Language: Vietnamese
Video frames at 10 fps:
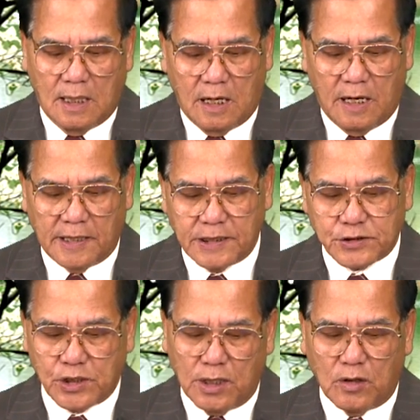ở cái
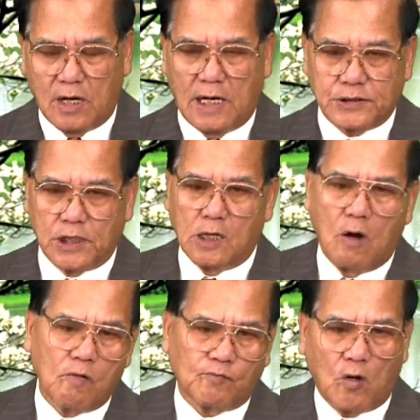trường gọi là trường
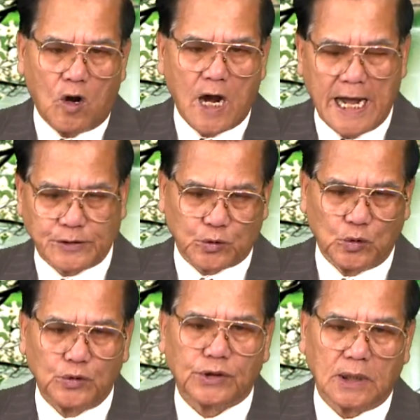Oxford High
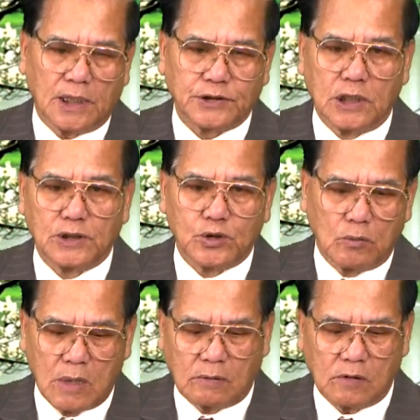School, tức là trường
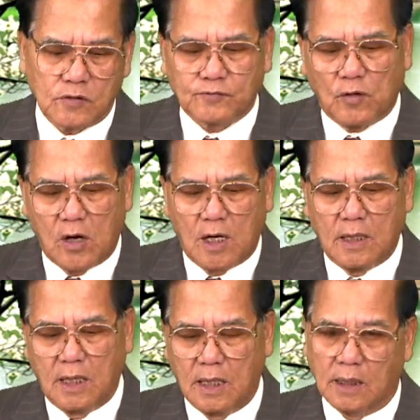trung học Oxford
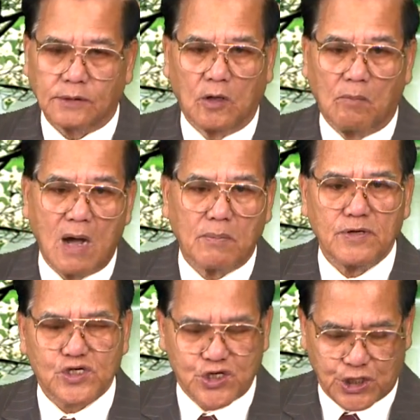ở tiểu bang
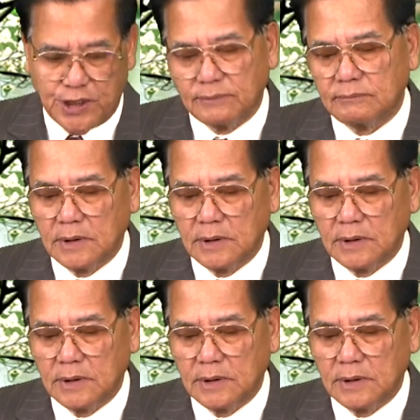Michigan.